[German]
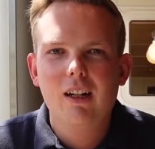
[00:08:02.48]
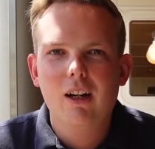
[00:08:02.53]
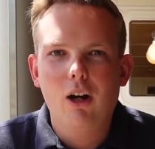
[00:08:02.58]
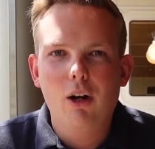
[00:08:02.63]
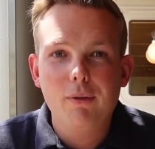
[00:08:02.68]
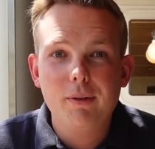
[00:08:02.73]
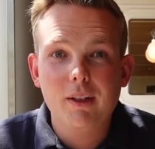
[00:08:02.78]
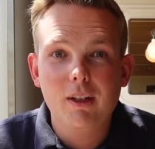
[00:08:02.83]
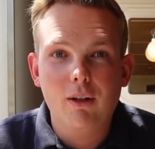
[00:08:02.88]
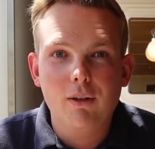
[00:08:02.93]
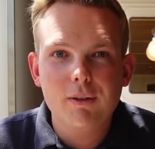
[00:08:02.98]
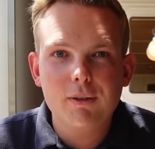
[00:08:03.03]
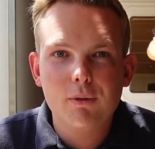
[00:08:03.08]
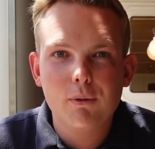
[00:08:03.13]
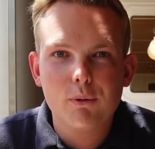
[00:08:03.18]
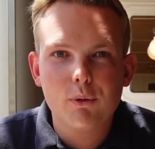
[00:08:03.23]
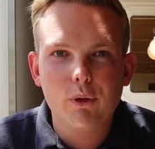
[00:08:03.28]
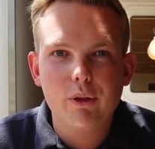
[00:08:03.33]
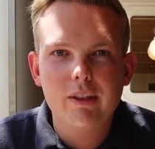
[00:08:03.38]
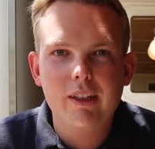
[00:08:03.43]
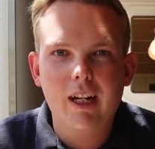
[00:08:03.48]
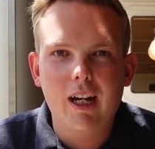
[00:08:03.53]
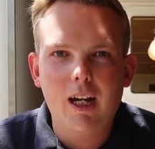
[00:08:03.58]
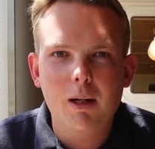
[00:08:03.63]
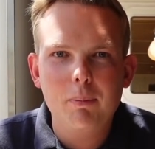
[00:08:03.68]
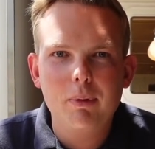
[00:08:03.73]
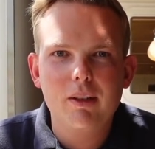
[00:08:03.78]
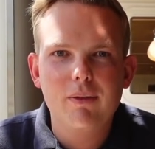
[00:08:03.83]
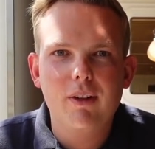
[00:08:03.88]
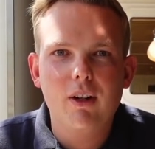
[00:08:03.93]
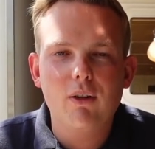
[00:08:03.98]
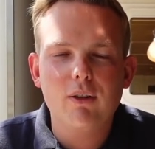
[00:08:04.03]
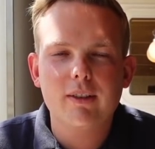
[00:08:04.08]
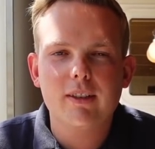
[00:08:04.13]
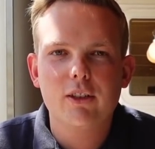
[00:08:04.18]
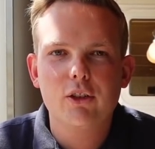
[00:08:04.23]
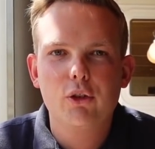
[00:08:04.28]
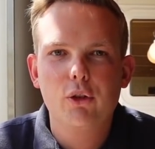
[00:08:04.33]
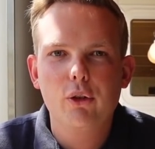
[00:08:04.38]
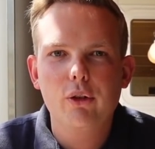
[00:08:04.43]
Auf den Ausflug durch Neapel war auch
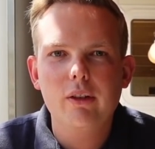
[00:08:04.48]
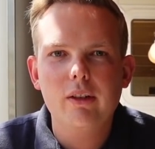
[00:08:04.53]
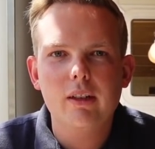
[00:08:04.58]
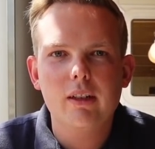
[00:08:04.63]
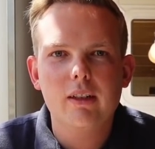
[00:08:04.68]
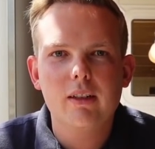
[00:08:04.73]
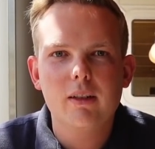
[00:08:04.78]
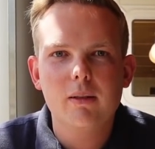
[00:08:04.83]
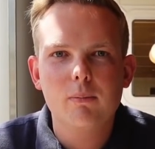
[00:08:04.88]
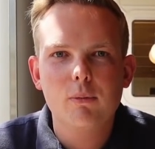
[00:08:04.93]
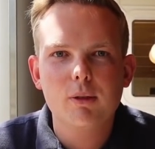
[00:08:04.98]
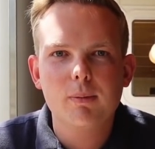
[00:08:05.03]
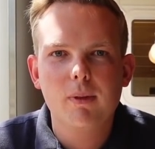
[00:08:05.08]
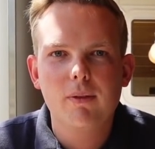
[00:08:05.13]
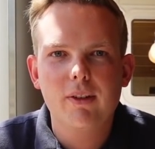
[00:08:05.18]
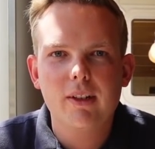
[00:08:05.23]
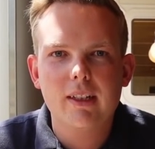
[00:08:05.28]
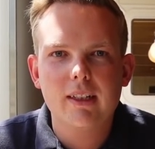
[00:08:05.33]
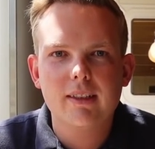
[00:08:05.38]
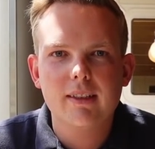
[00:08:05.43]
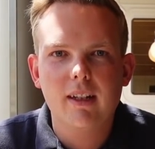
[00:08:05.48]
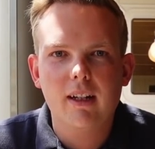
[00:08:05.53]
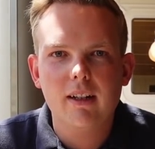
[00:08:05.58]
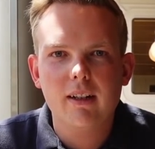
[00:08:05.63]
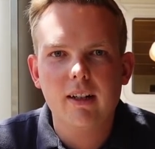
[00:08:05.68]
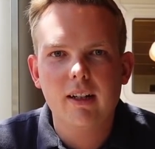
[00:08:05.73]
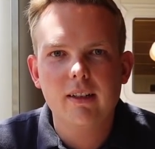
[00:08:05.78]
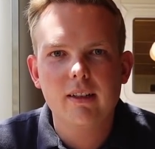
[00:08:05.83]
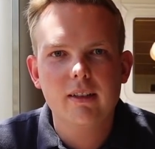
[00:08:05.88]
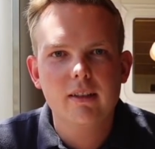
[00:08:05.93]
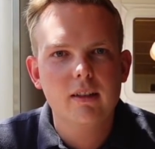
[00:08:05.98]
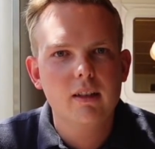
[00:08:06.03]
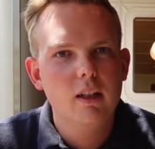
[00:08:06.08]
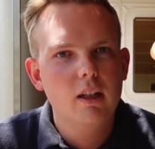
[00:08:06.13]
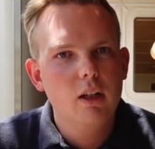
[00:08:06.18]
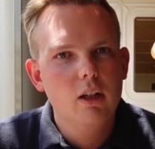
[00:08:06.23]
sehr schön, äh, muss man wirklich sagen, eine